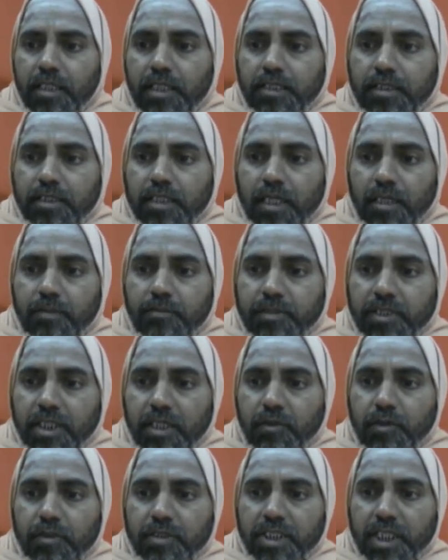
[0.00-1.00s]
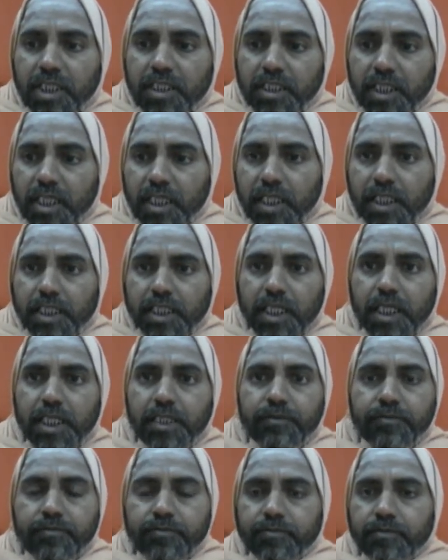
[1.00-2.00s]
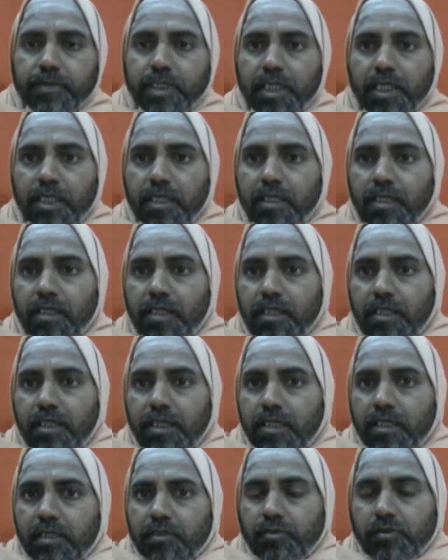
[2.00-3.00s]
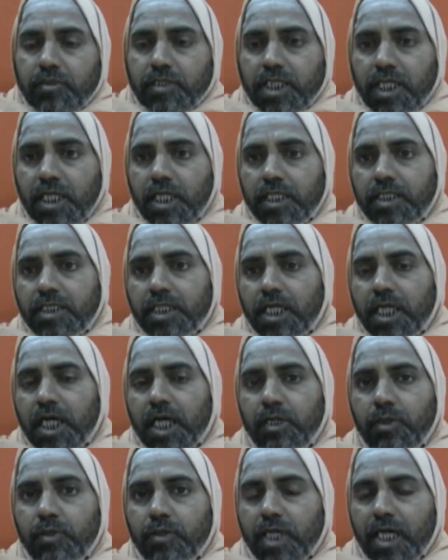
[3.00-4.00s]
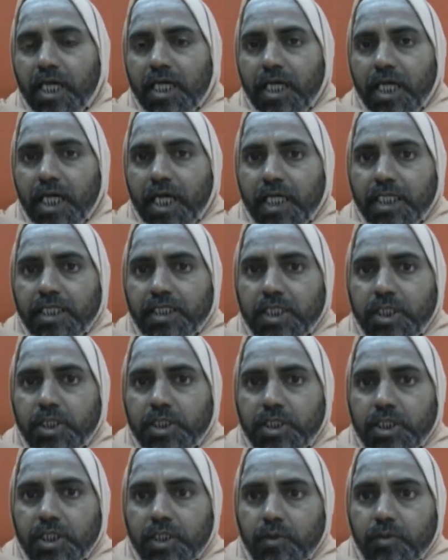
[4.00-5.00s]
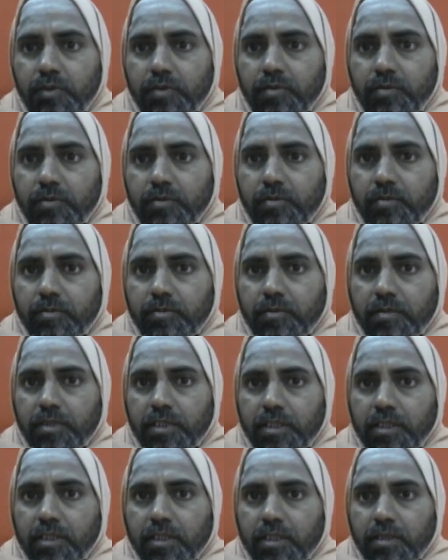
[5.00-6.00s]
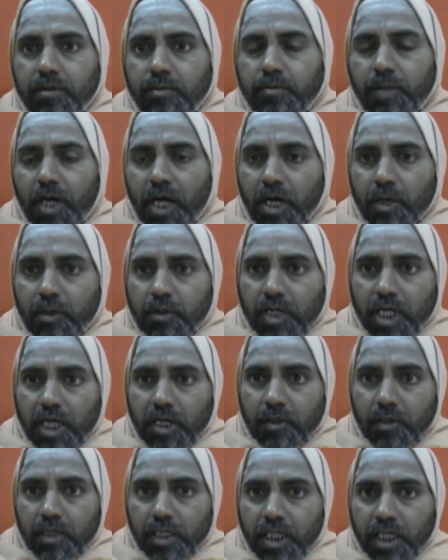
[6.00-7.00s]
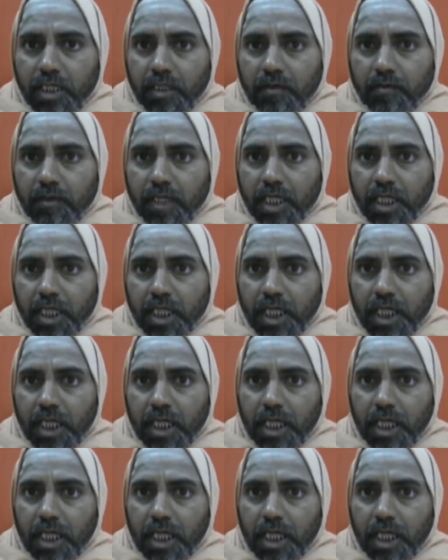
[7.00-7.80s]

इस क्रम से वो चलते रहता है तो तृढ़ जलायु का न्याय से जीव भावनाओं के द्वारा